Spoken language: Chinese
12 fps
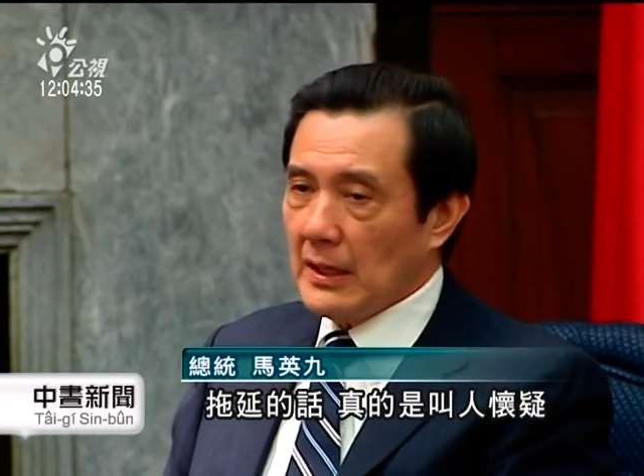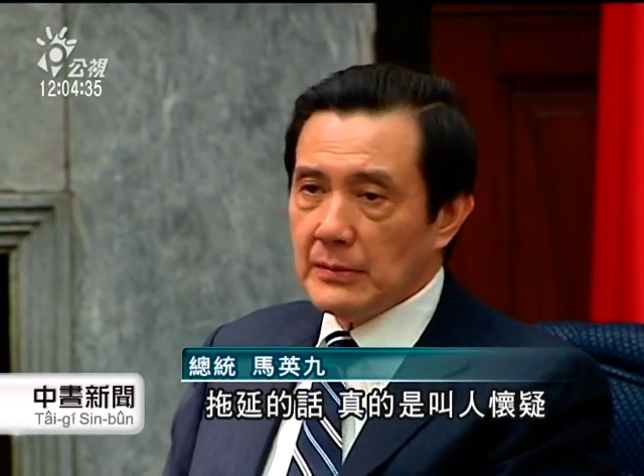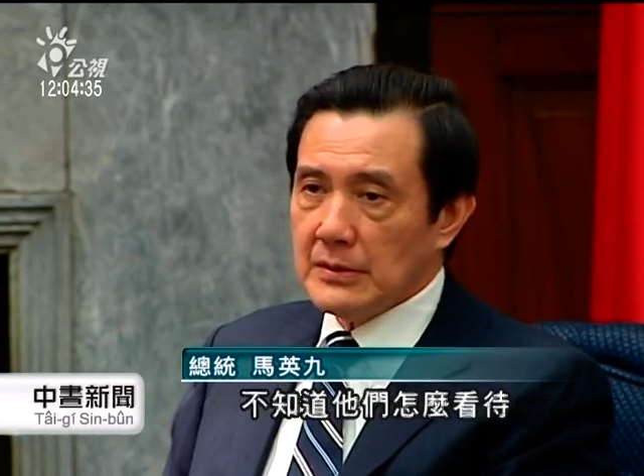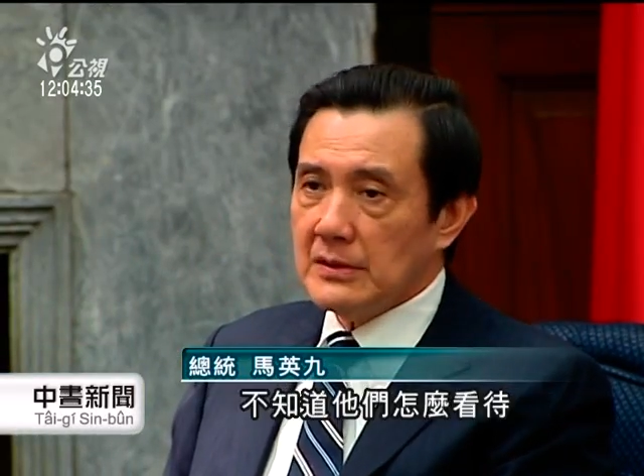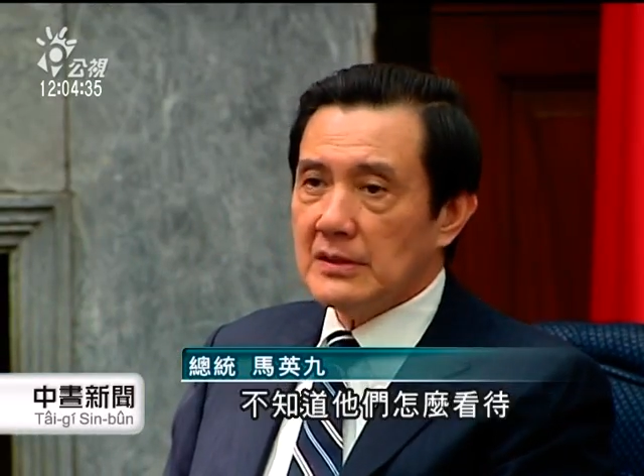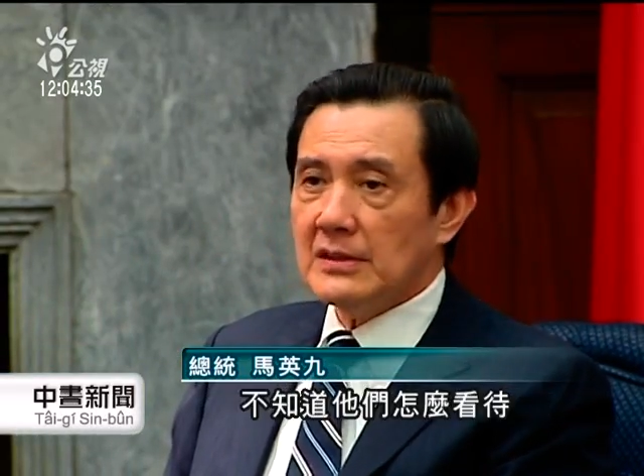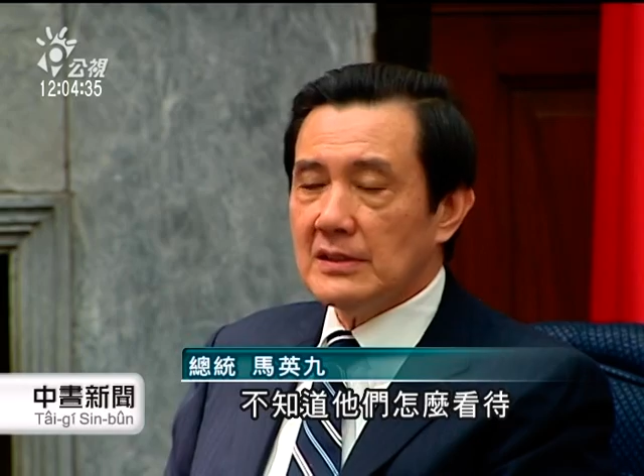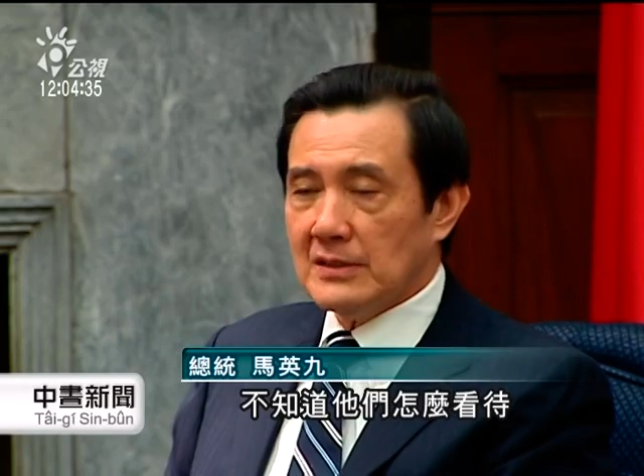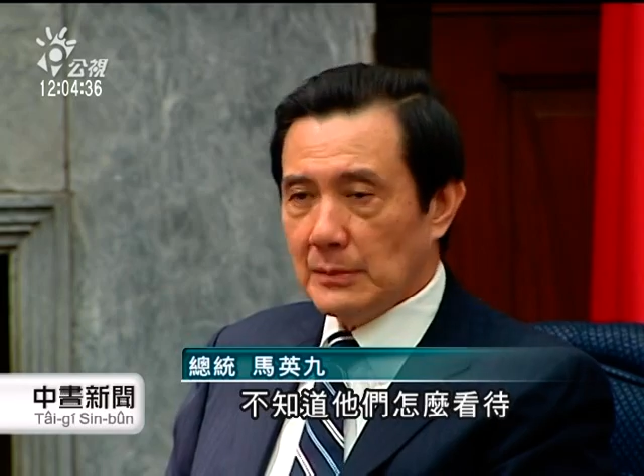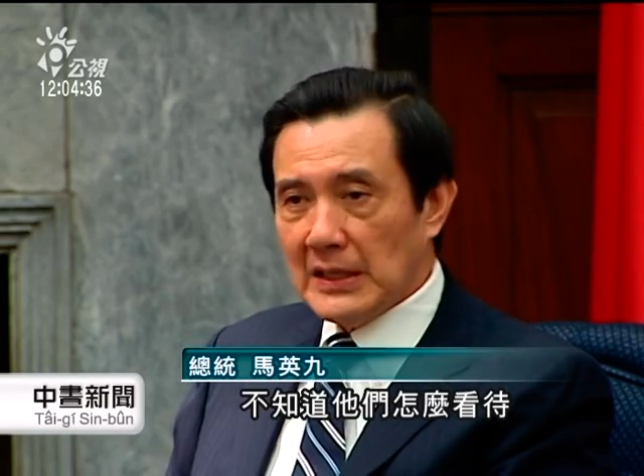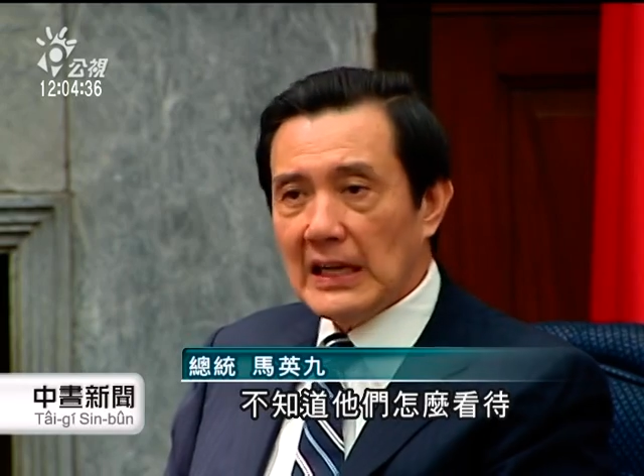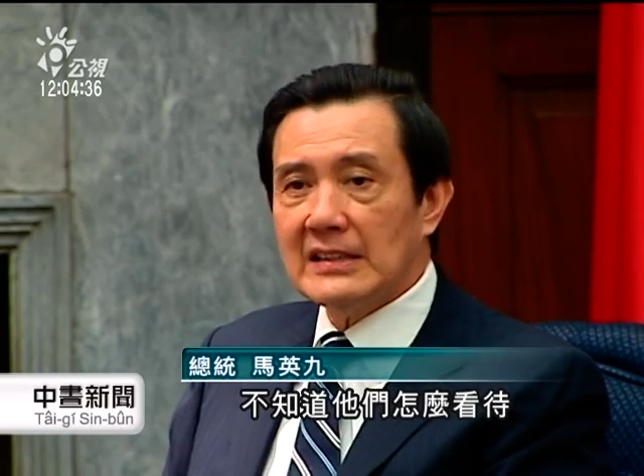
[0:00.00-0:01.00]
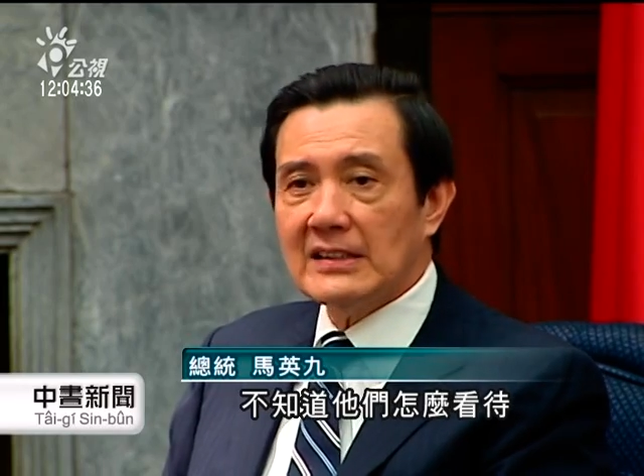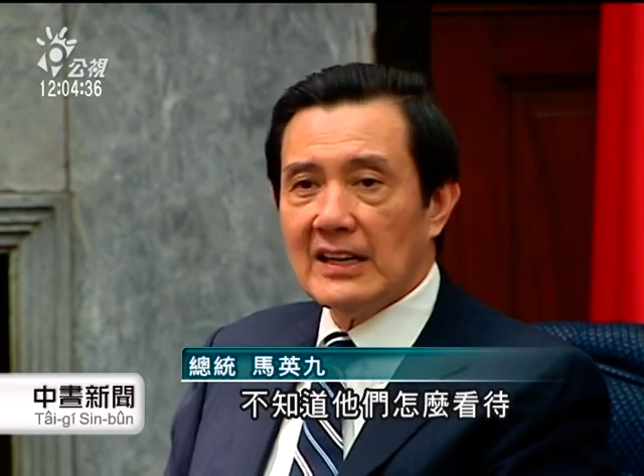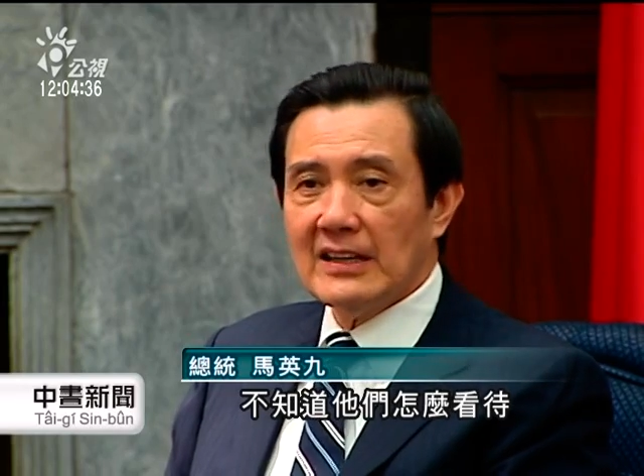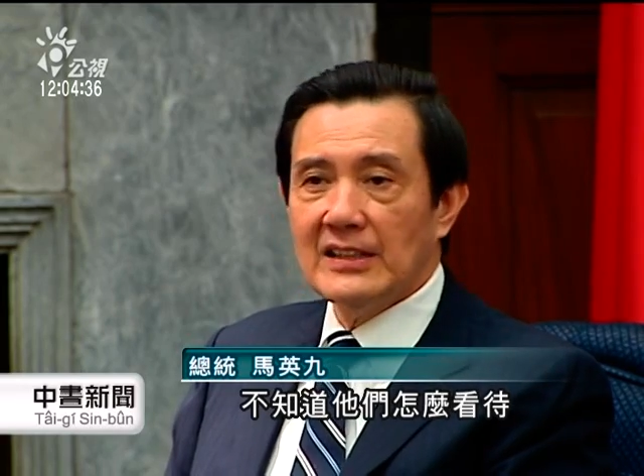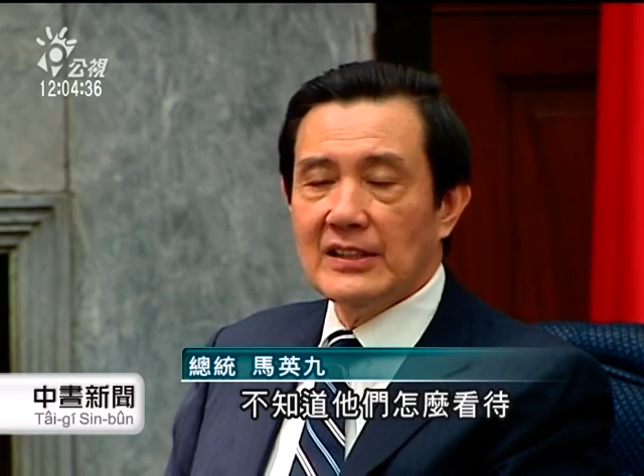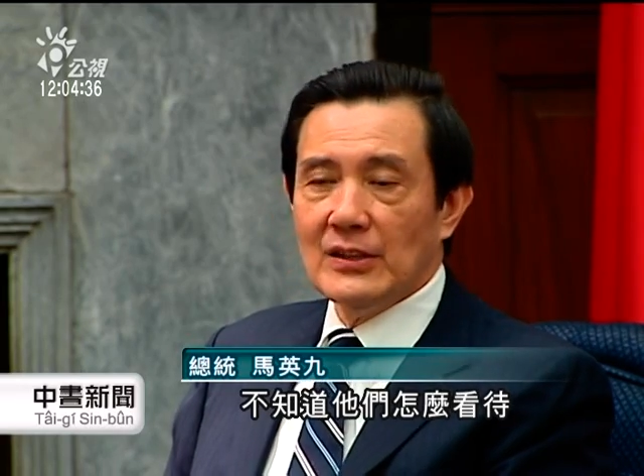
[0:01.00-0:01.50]
他们怎么看
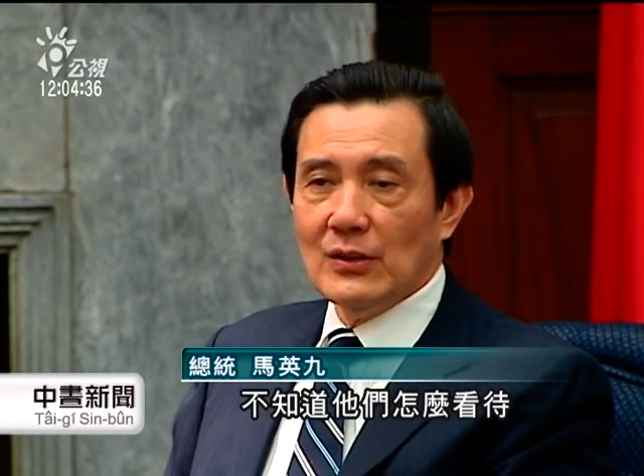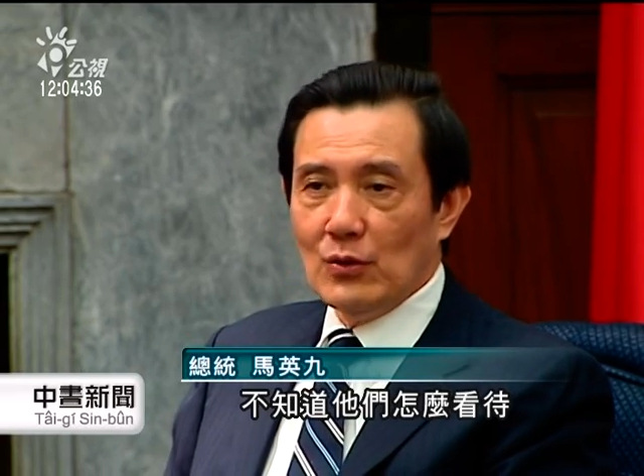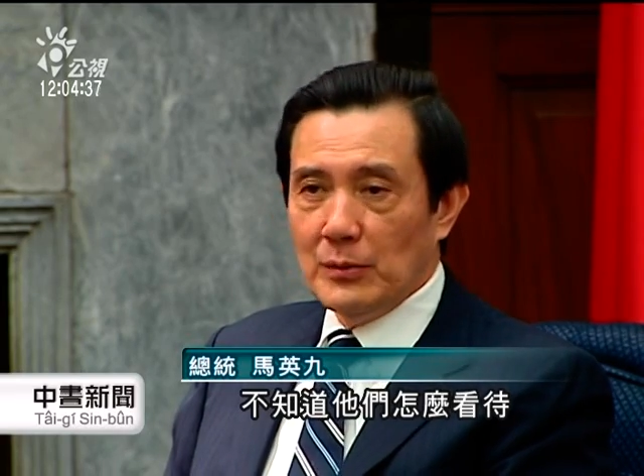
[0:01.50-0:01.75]
待。